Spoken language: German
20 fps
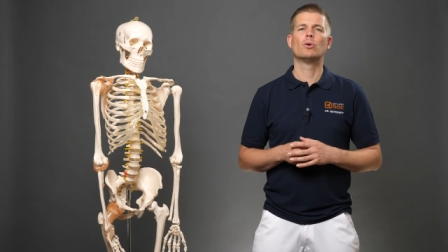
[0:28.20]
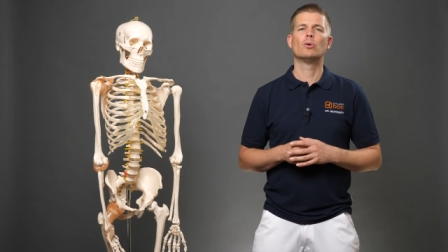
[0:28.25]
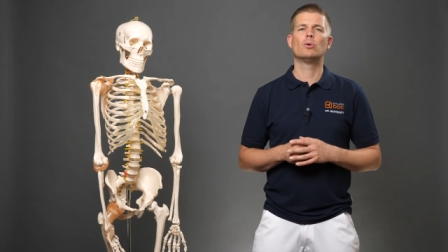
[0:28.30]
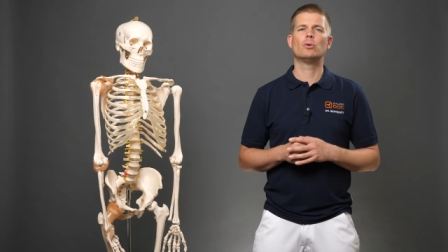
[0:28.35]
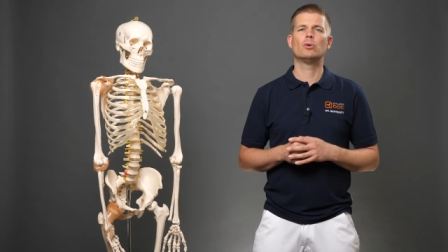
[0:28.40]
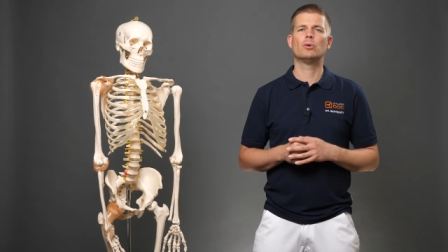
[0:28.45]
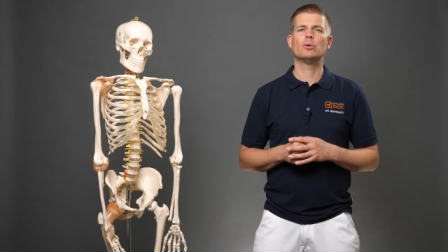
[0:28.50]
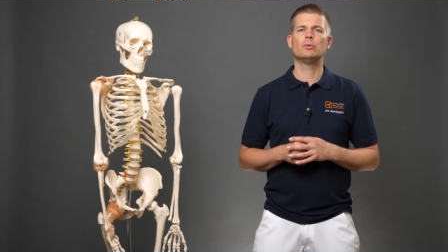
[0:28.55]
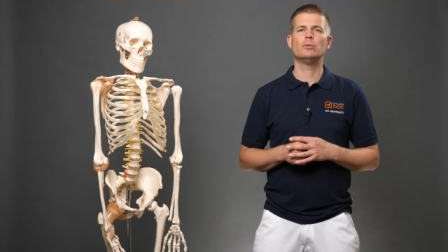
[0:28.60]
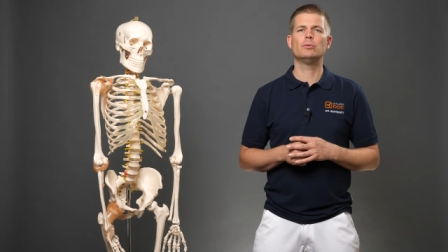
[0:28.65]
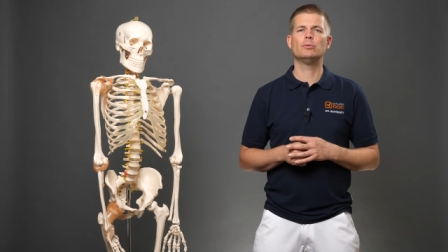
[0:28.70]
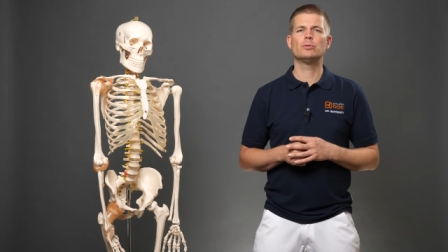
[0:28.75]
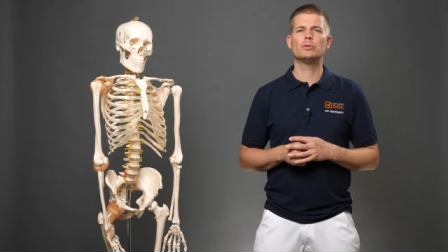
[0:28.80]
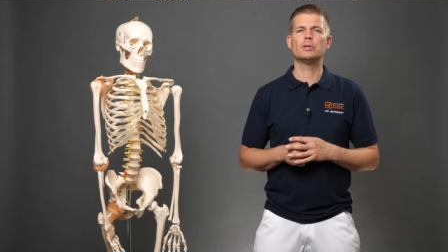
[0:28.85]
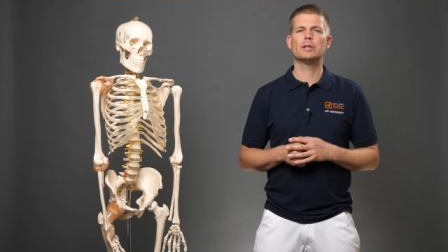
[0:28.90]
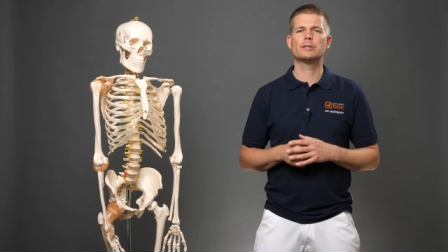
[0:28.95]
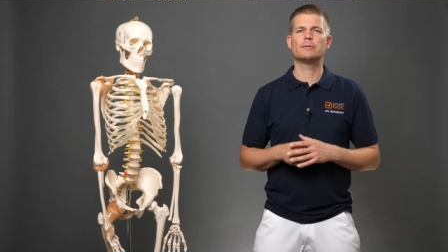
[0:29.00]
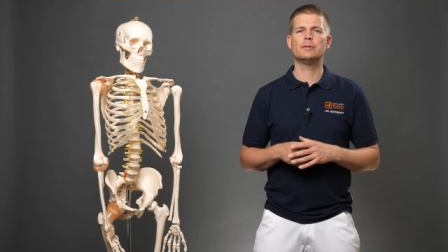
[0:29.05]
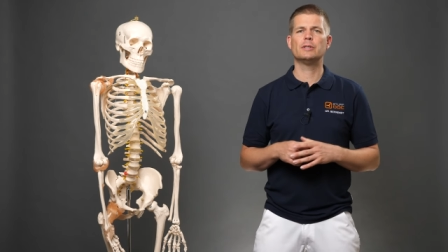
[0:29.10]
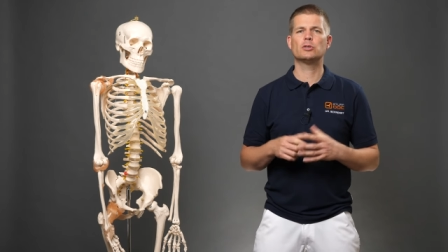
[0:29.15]
Und
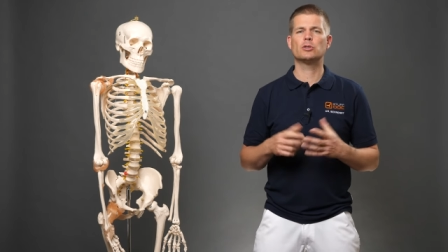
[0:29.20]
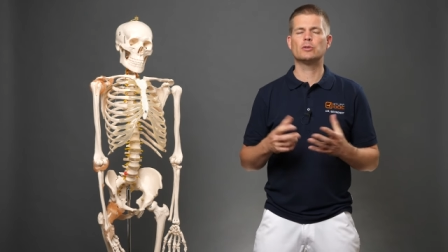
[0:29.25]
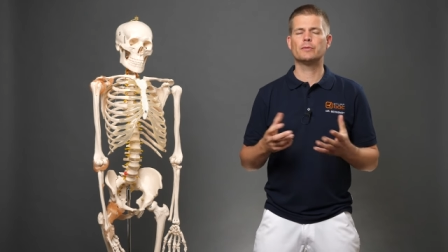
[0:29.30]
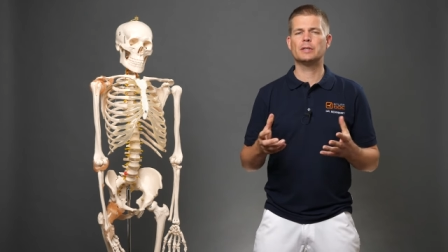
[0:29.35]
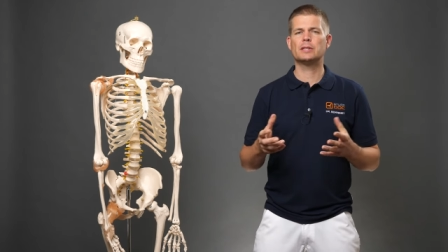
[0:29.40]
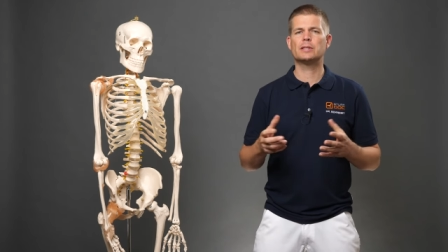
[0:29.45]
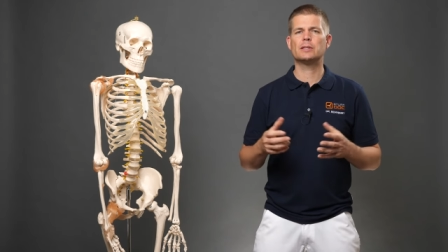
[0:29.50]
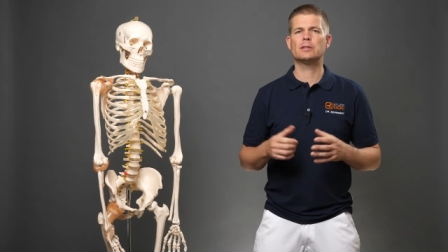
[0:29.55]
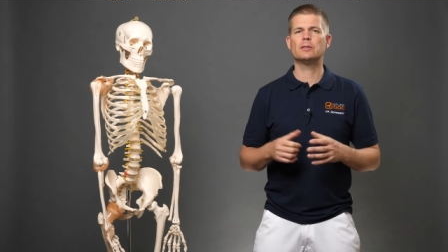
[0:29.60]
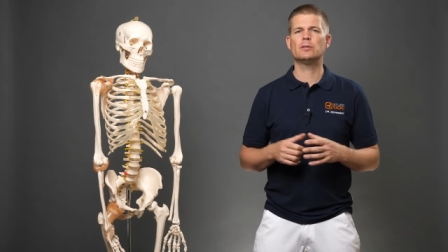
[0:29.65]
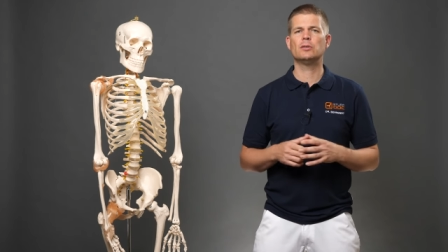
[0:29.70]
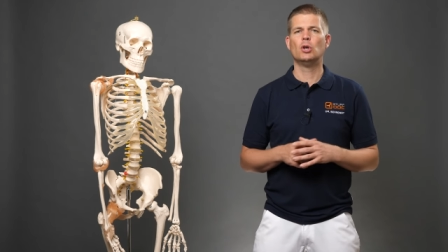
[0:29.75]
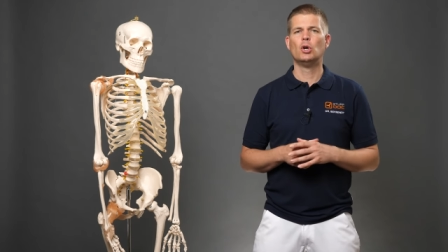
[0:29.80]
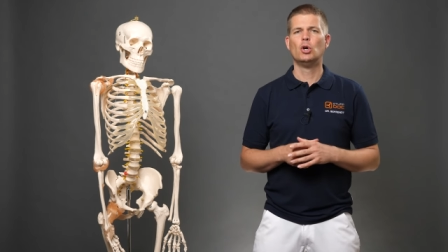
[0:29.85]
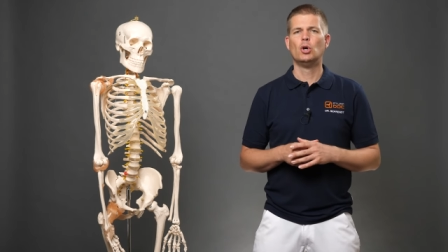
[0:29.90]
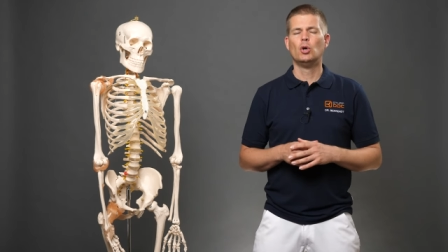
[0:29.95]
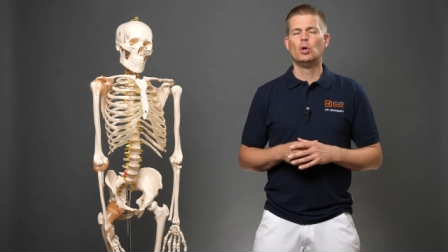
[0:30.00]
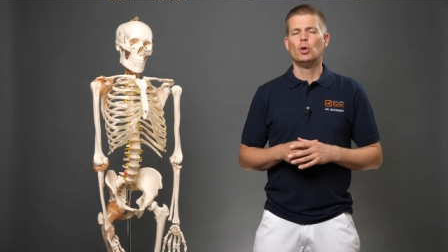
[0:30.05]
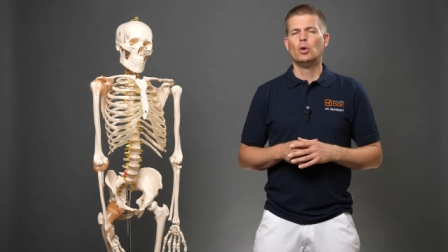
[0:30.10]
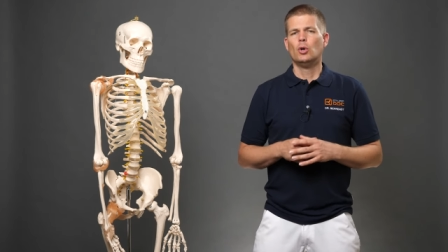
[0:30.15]
jetzt willst du wissen,
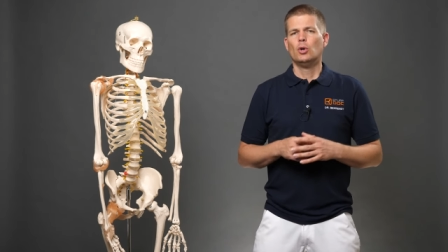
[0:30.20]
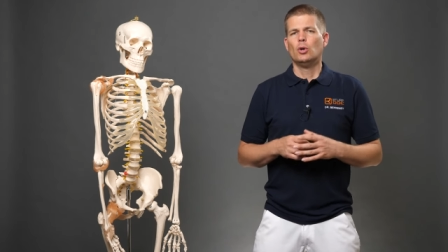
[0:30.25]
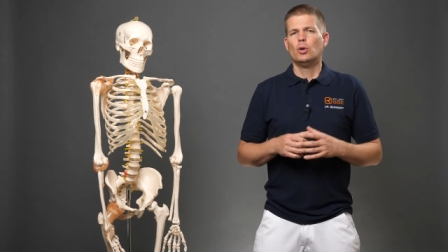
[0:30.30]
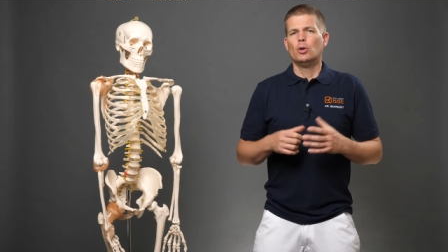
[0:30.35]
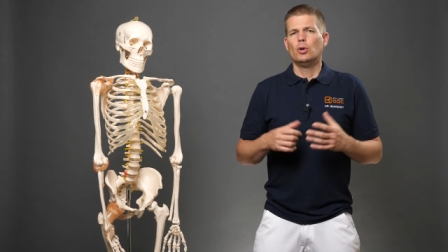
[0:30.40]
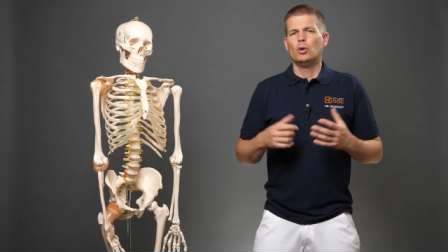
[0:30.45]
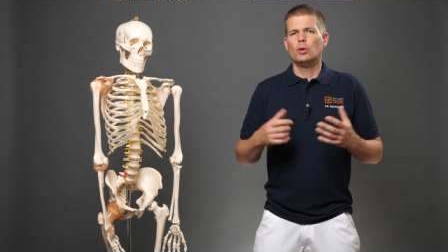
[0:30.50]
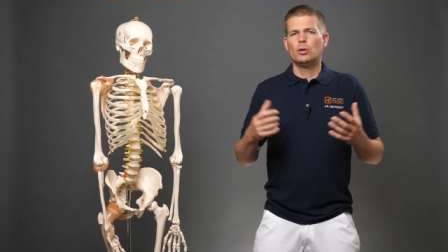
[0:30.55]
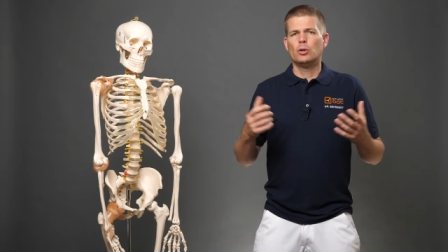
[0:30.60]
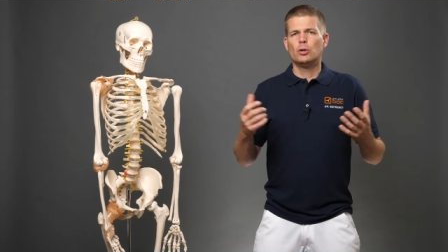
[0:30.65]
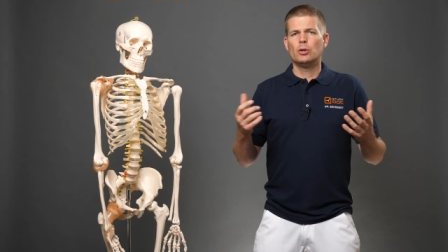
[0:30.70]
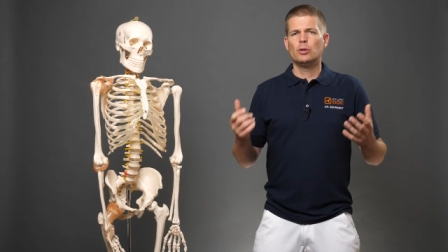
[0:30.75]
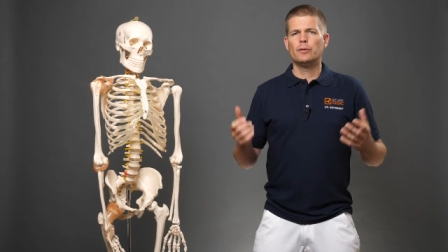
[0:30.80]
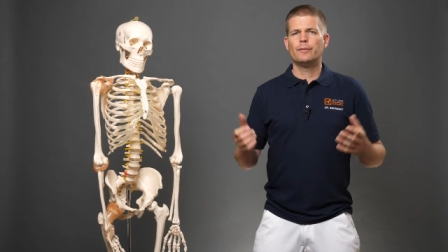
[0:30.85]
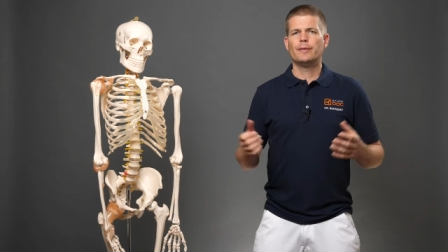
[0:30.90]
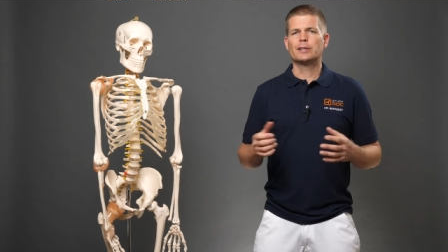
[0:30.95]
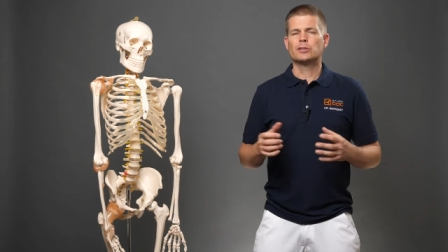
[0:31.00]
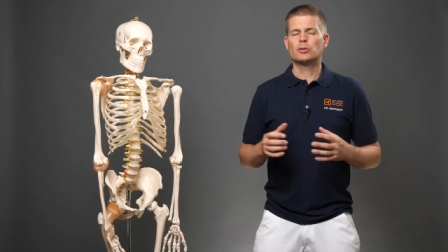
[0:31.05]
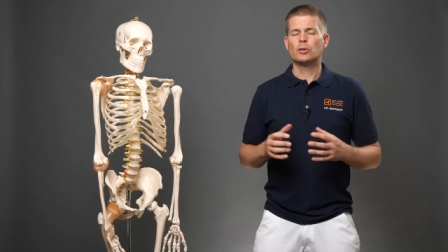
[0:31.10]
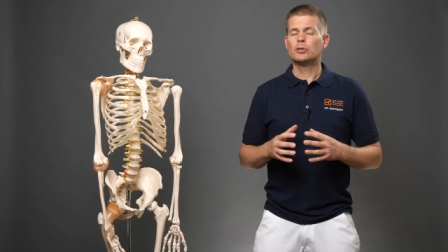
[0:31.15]
äh,
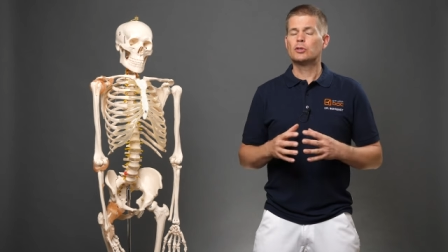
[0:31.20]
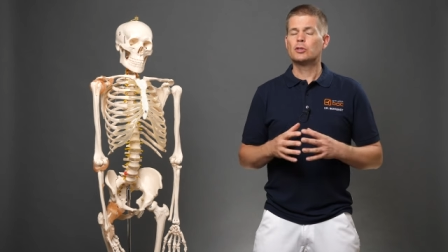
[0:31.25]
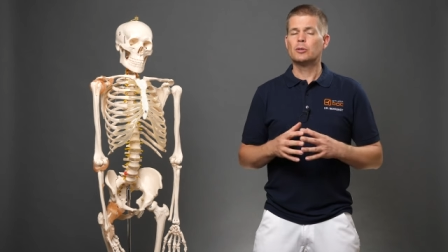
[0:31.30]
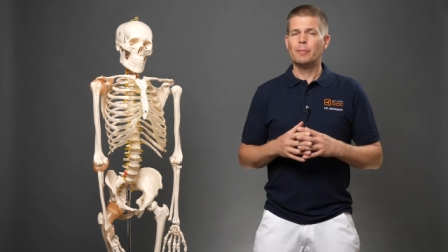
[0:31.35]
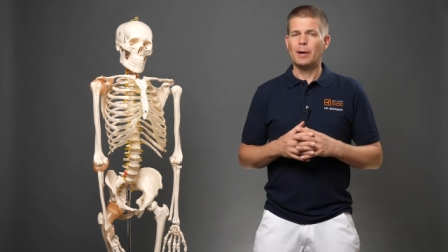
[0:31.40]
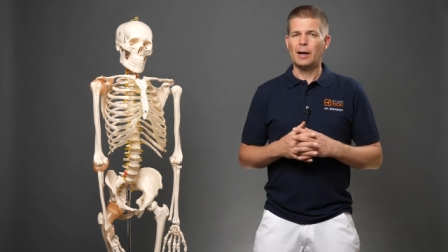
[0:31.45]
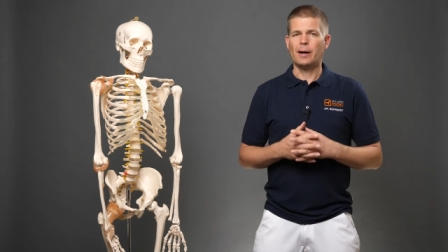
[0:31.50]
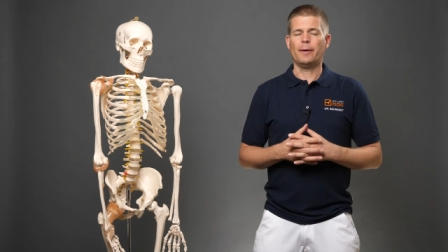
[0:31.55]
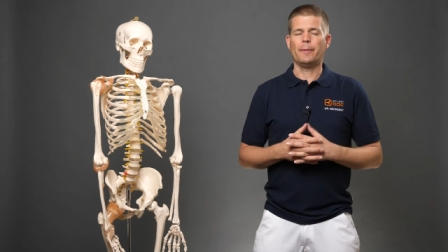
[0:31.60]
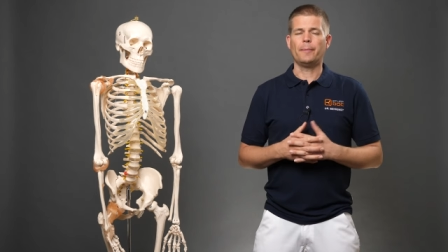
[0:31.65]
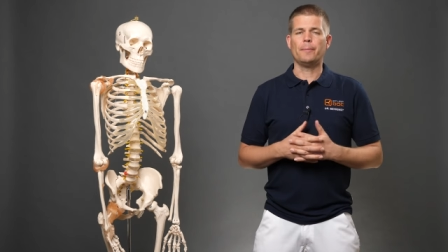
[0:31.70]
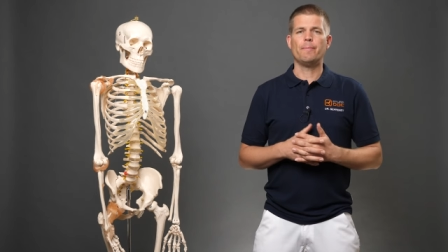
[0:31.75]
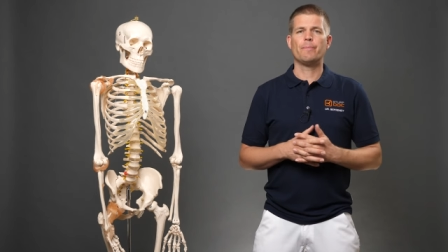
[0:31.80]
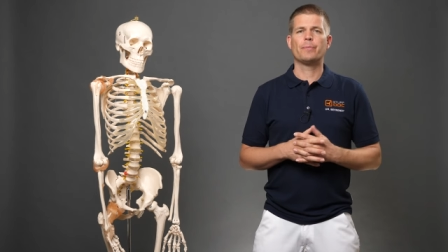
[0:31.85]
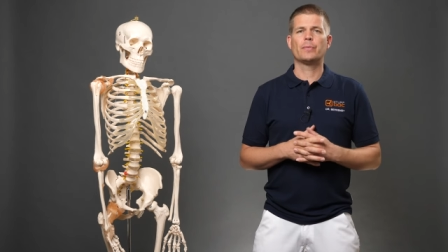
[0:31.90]
was sollst du machen?